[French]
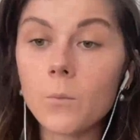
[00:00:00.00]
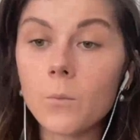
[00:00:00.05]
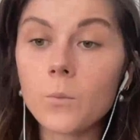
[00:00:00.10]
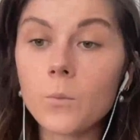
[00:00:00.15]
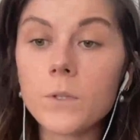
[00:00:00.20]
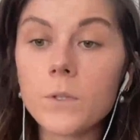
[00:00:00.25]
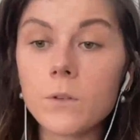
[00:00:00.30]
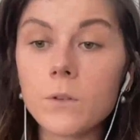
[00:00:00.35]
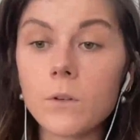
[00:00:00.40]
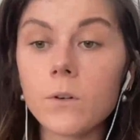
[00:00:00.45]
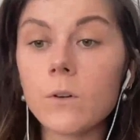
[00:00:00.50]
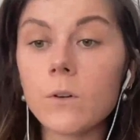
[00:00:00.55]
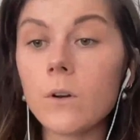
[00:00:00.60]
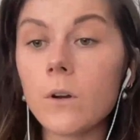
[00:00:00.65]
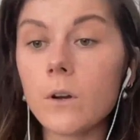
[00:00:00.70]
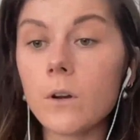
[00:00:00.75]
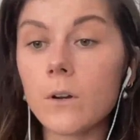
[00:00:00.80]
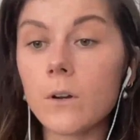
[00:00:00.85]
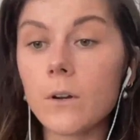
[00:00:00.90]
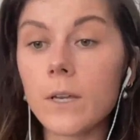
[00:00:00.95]
puisque
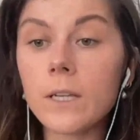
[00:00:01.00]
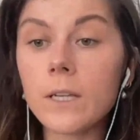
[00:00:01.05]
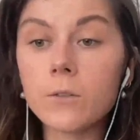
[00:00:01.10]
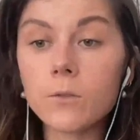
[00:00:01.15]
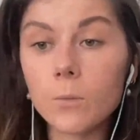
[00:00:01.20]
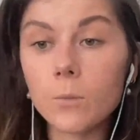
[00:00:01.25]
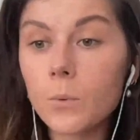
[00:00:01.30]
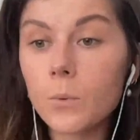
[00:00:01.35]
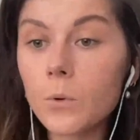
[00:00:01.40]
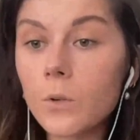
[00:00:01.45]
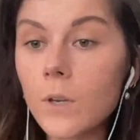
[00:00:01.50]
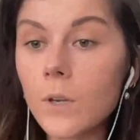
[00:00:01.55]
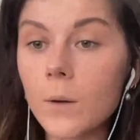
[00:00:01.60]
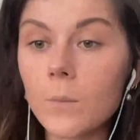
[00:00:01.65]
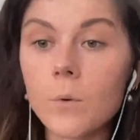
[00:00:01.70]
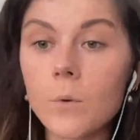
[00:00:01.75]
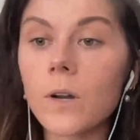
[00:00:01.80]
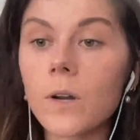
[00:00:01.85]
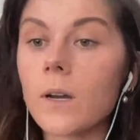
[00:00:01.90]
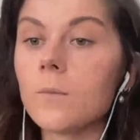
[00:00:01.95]
euh, il se peut qu'un
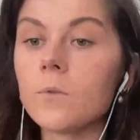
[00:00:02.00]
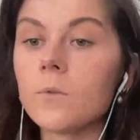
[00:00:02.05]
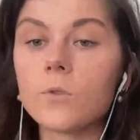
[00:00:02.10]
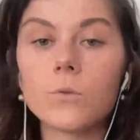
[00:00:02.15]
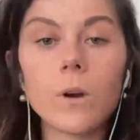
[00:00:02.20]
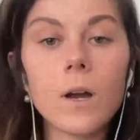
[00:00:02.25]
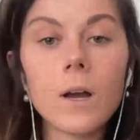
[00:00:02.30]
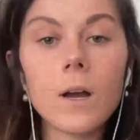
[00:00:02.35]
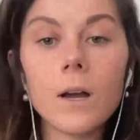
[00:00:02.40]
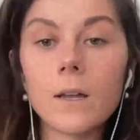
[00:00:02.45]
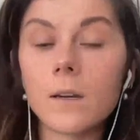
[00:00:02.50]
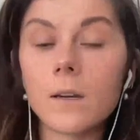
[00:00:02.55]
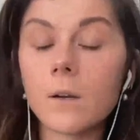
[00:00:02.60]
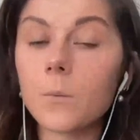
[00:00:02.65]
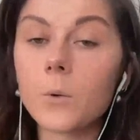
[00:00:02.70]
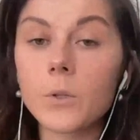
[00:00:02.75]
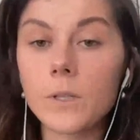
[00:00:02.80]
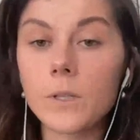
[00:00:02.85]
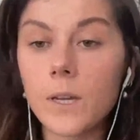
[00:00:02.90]
programme soit à n'importe